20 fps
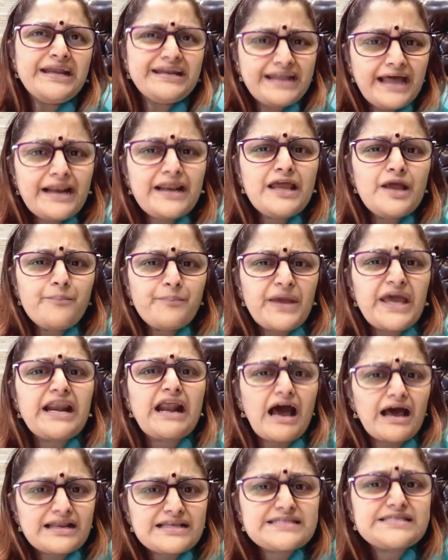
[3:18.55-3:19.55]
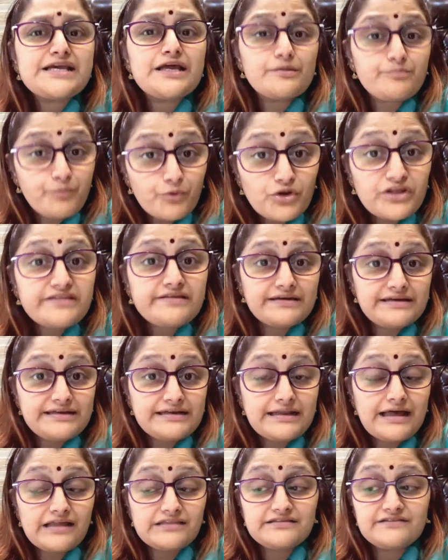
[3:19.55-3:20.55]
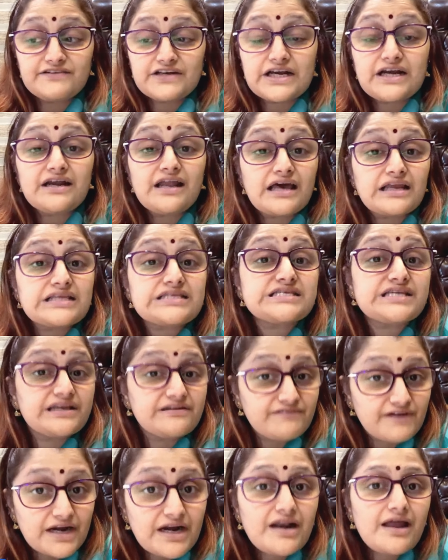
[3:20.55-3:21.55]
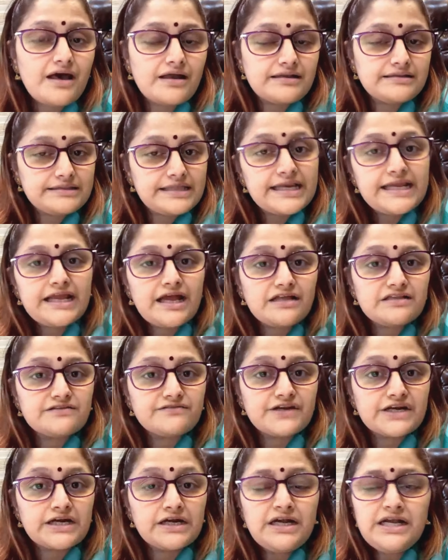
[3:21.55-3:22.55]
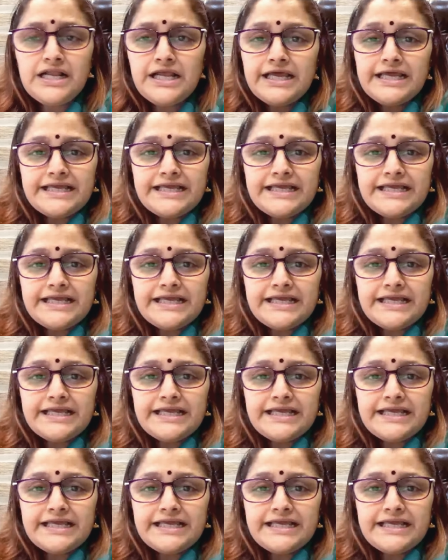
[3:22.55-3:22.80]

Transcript: நிறைய பேர் அரசியல் புரிதல் இல்லாதவர்கள் அரசியல் வரலாறு தெரியாதவர்கள்